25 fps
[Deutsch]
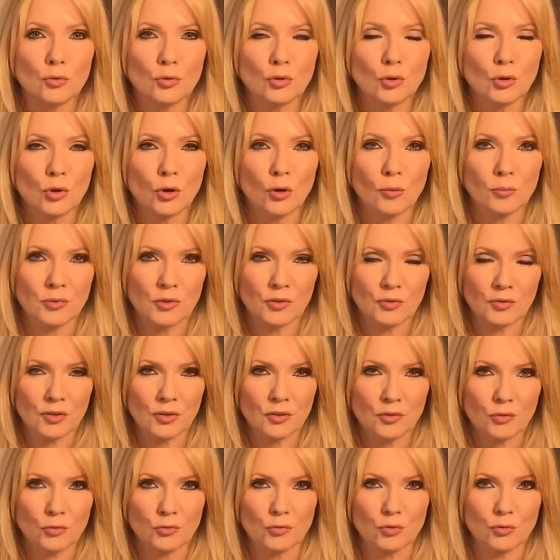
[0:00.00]
hochkommen, das
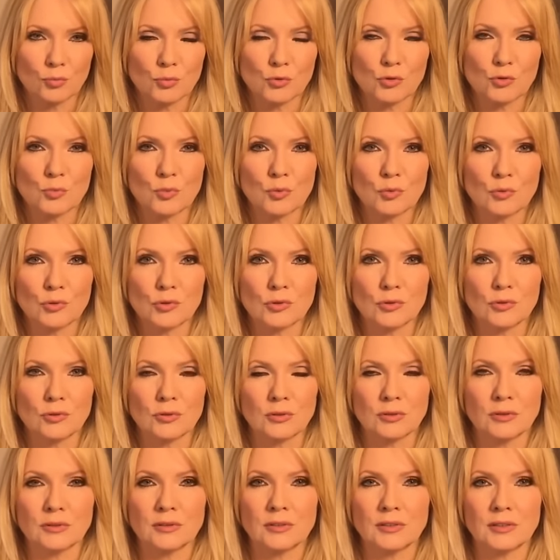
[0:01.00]
wäre so typisch Pluto,
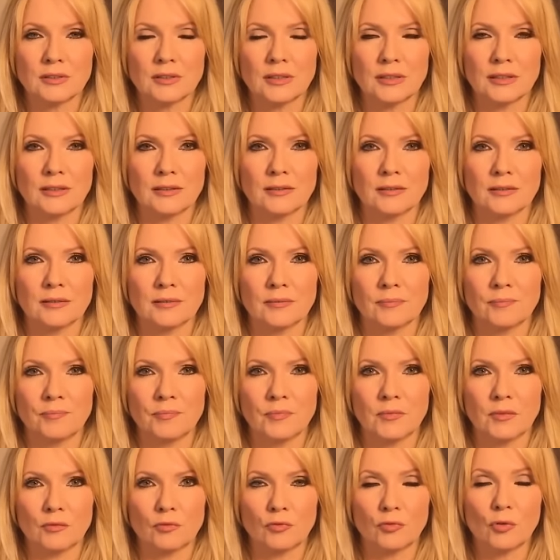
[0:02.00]
ne, die
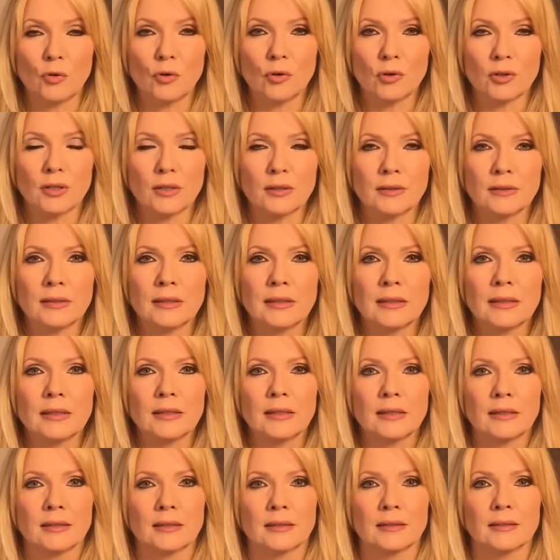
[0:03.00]
einen fordern.
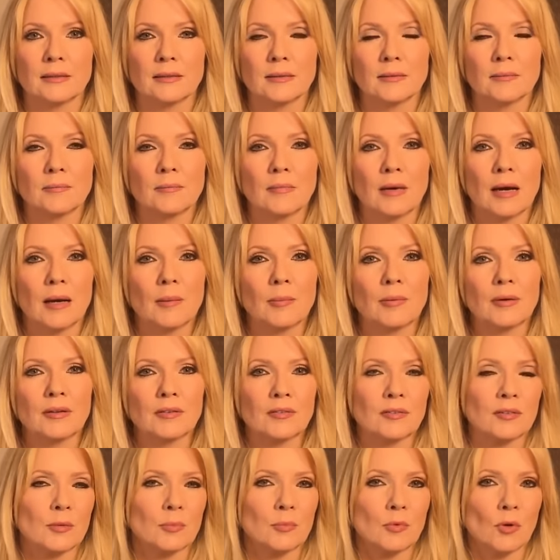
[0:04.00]
Ähm, aber
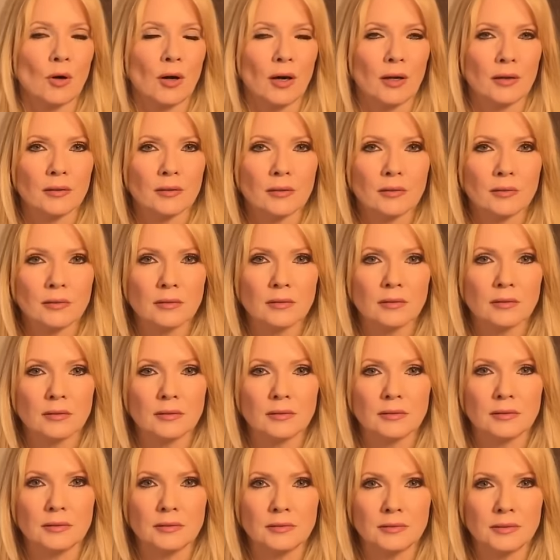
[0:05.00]
es gibt auch
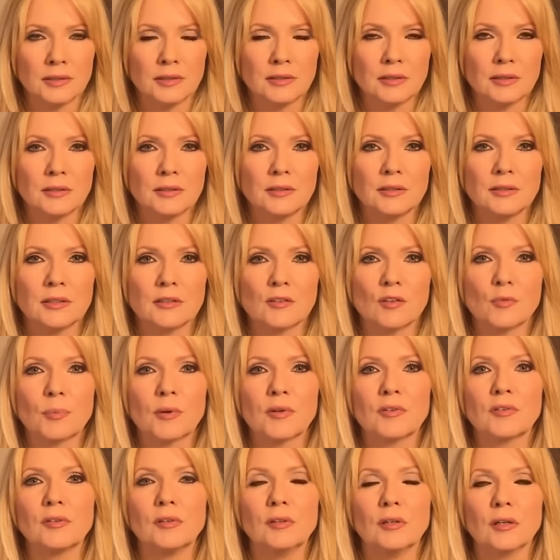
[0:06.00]
andere Dinge, die jetzt
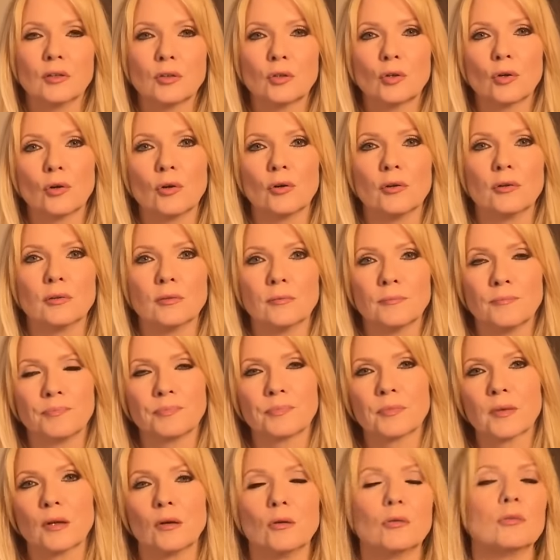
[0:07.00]
passieren können,
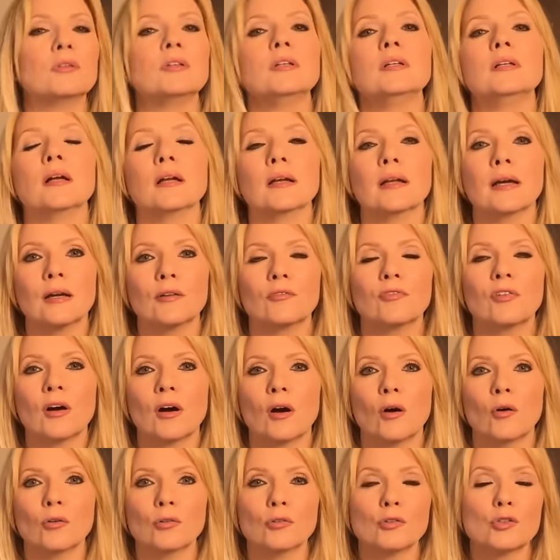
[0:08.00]
und die dann einfach
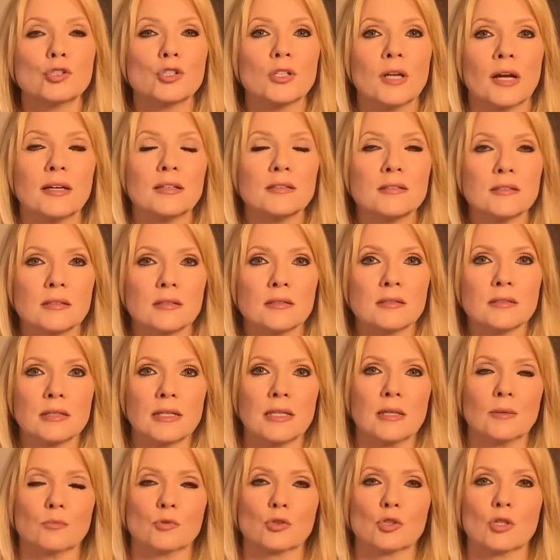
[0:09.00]
auch eine Schneise ins
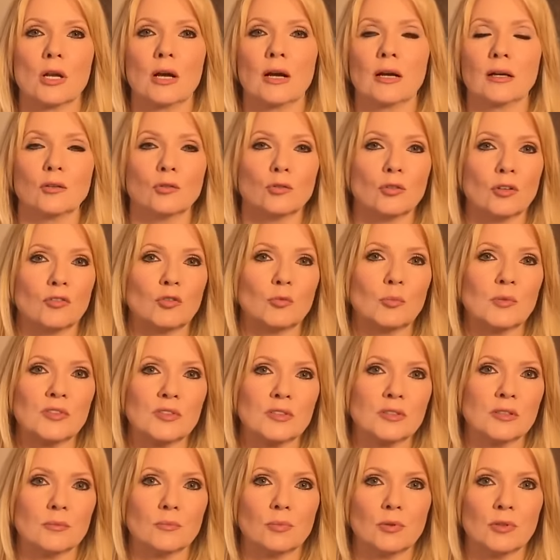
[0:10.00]
Leben schlagen oder wo man
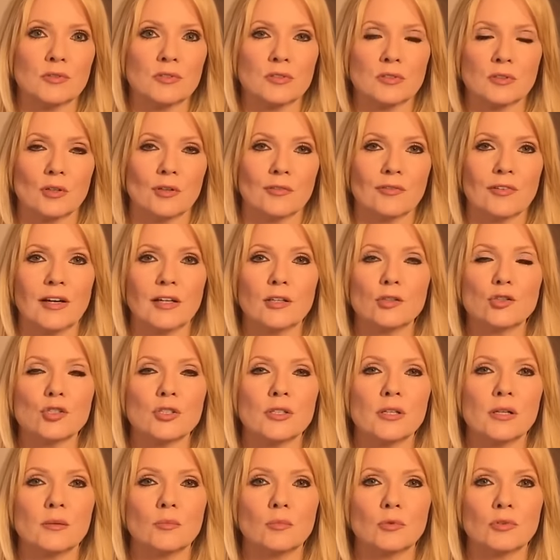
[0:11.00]
sich dann plötzlich darauf
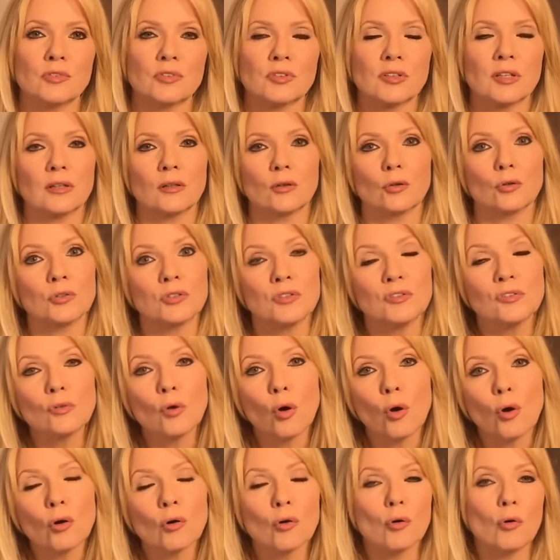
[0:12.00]
einstellen muss, kann auch die
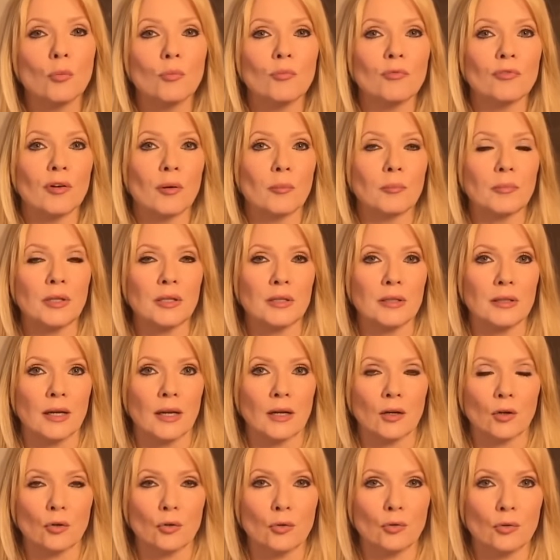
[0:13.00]
Sorge um
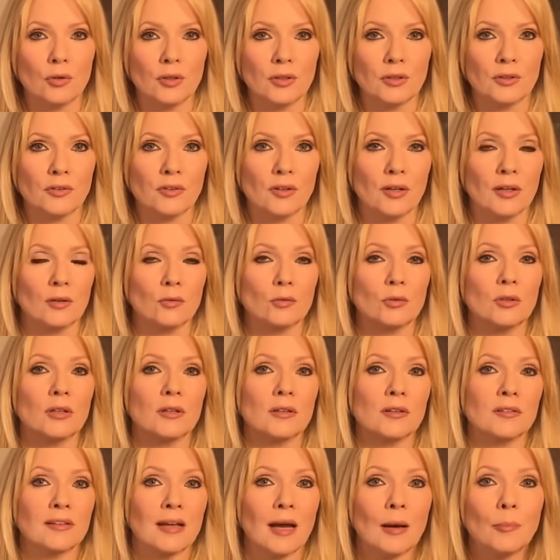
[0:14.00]
Familienangehörigen sein oder
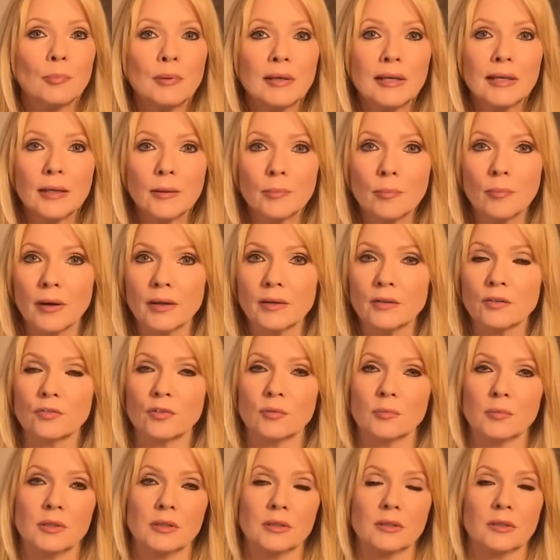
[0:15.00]
das Ableben eines
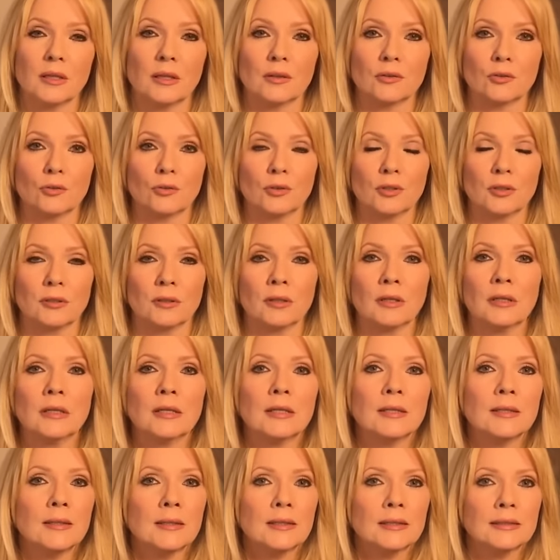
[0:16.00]
Familienangehörigen.
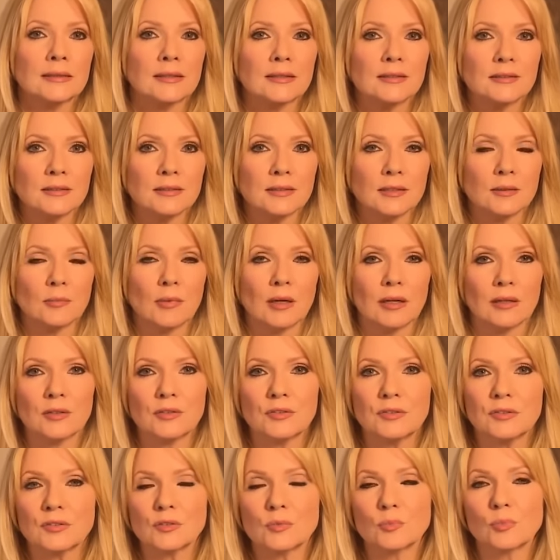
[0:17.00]
Das sind eben
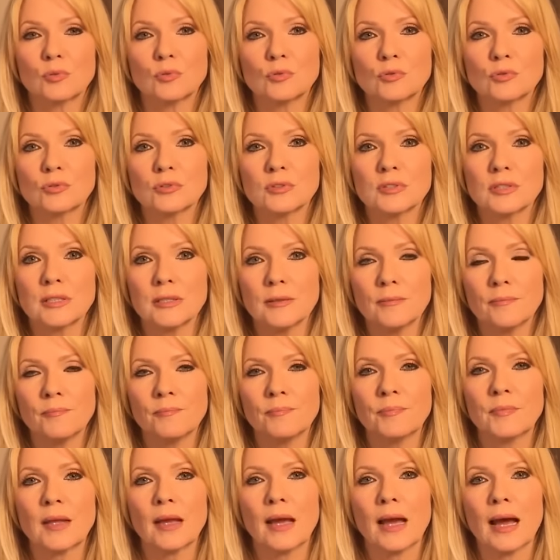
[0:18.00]
alles diese
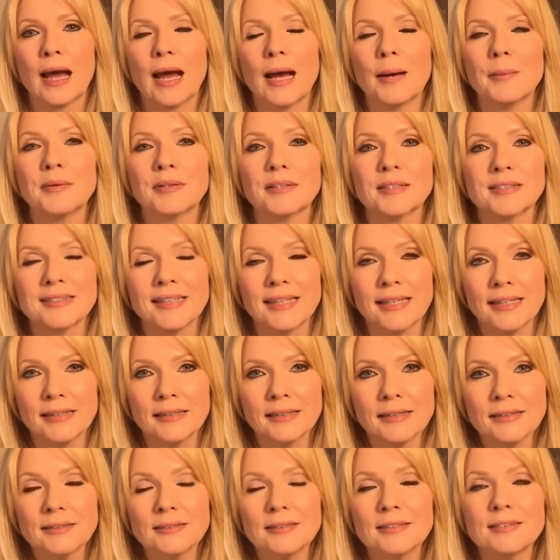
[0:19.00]
Pluto-Themen, aber das
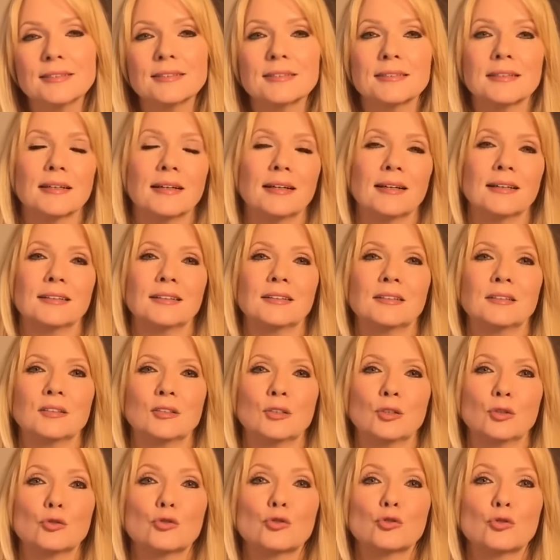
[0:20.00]
ändert nichts daran, dass
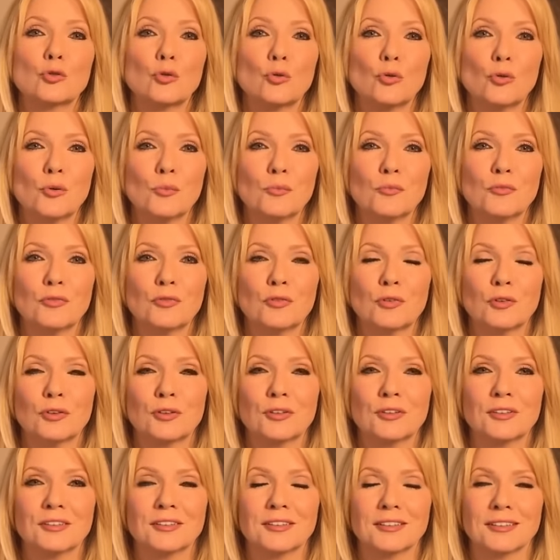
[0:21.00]
ihr einen Strom
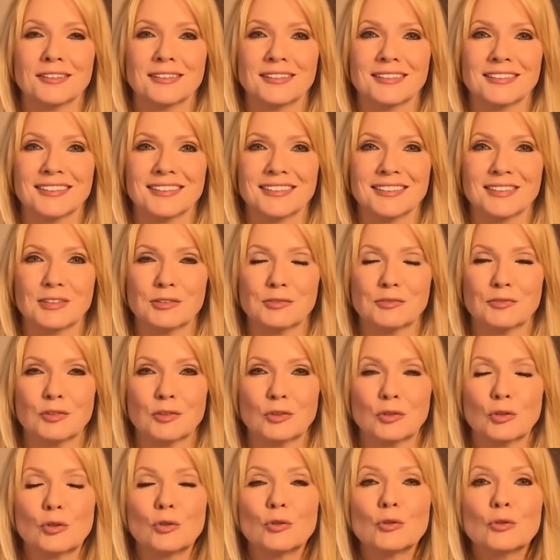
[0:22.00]
von, äh,
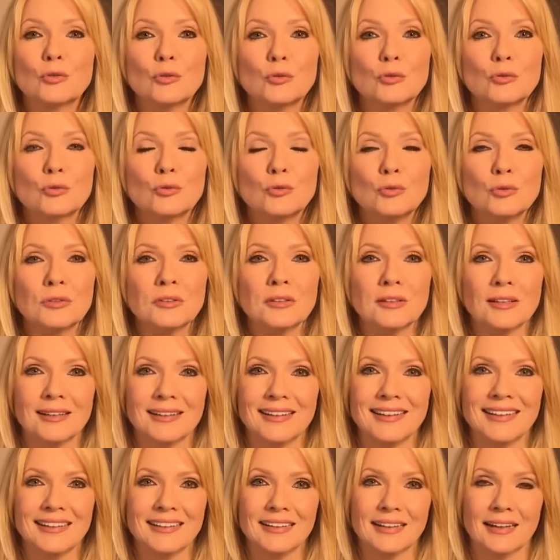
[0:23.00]
von Glück und guten
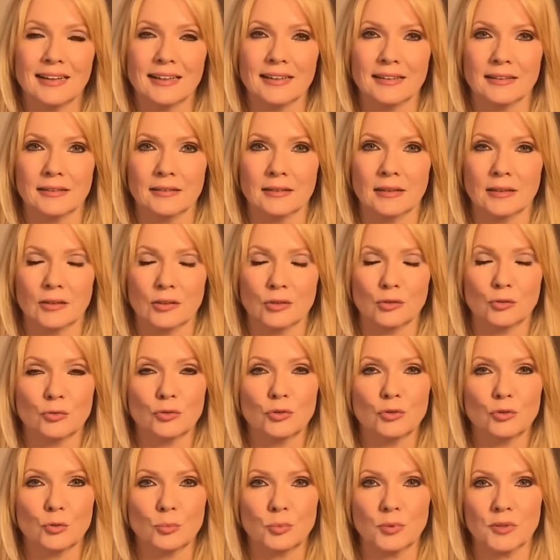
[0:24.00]
Gelegenheiten
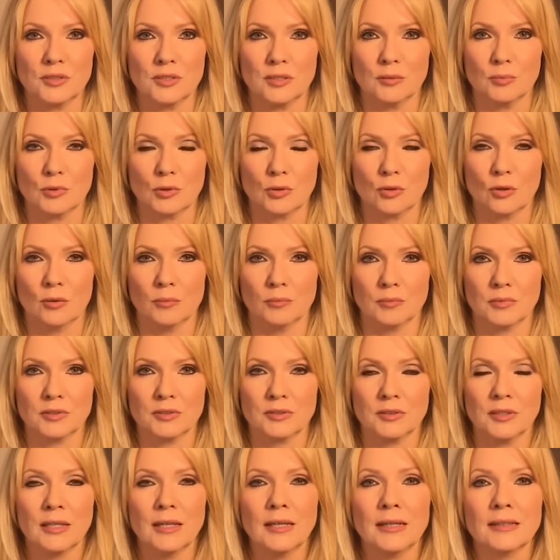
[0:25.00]
durch Jupiter bekommt.
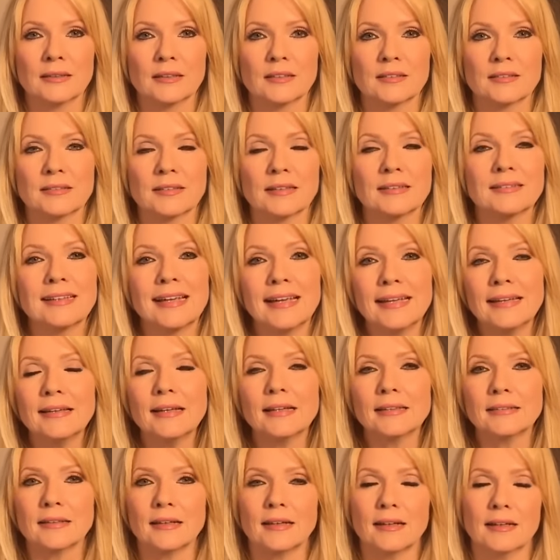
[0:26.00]
Das, das
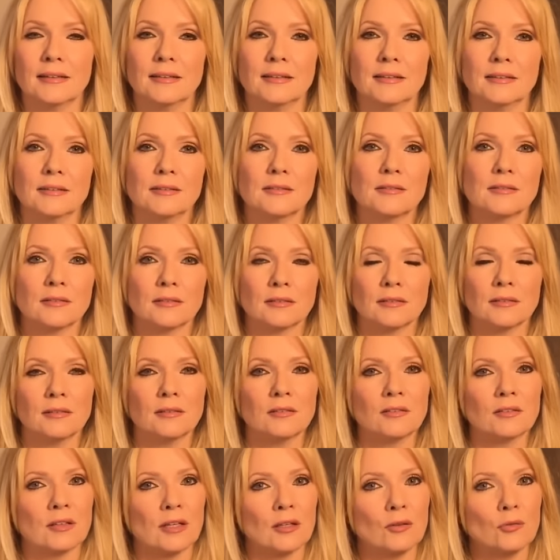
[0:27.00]
ändert daran nichts. Ne?
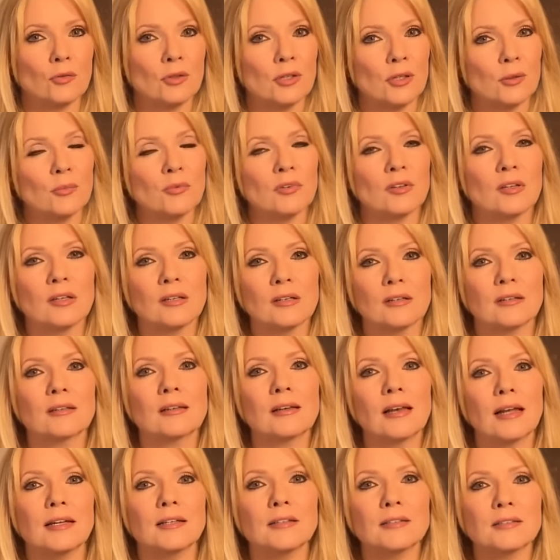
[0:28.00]
Es kann nur eben sein, dass
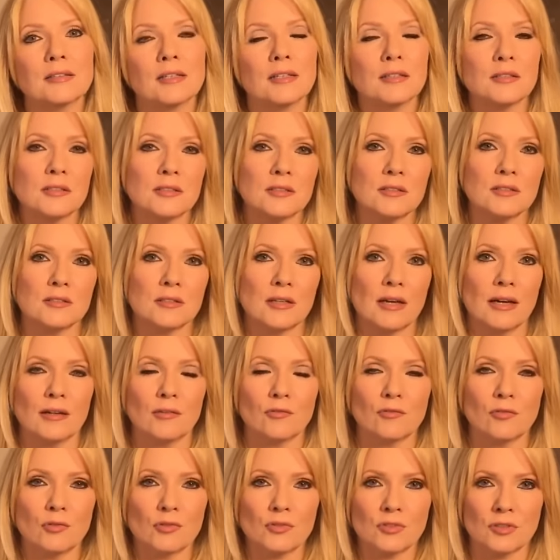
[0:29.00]
gleichzeitig diese
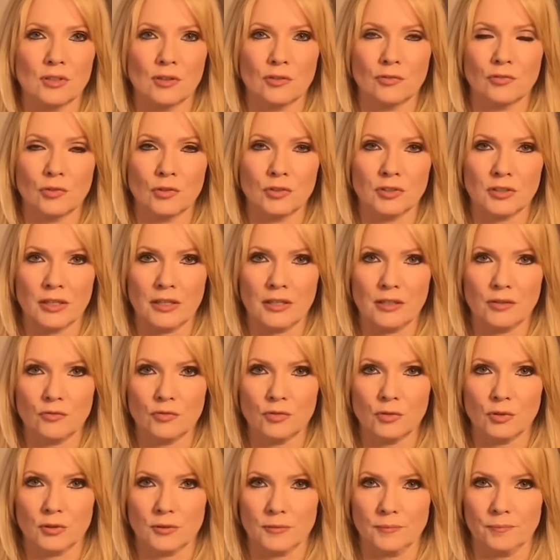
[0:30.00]
Einflüsse auf euch
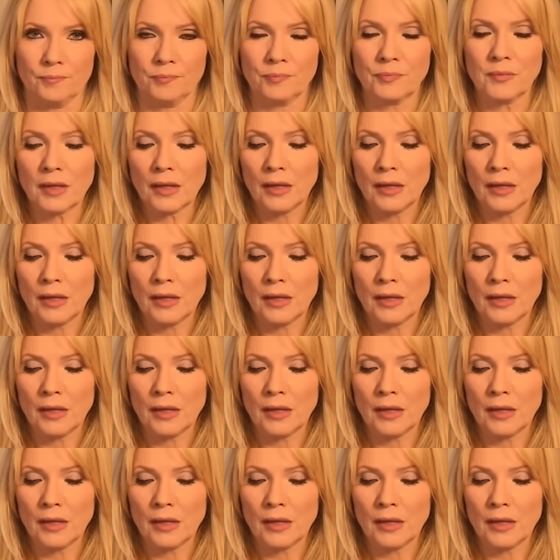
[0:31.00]
einwirken.